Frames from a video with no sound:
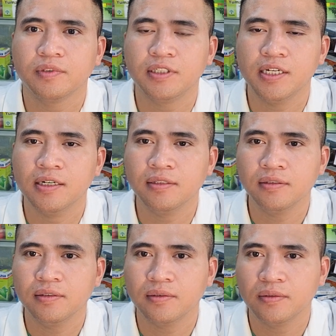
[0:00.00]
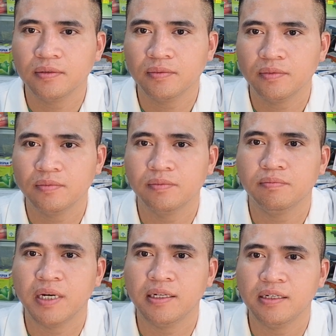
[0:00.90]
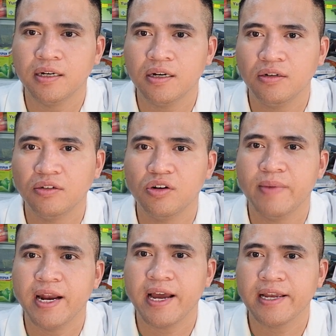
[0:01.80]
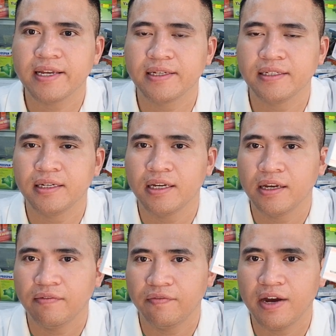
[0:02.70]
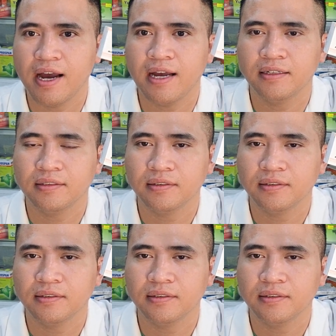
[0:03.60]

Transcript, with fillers: dị ứng mẩn nứa, nổi mề đay và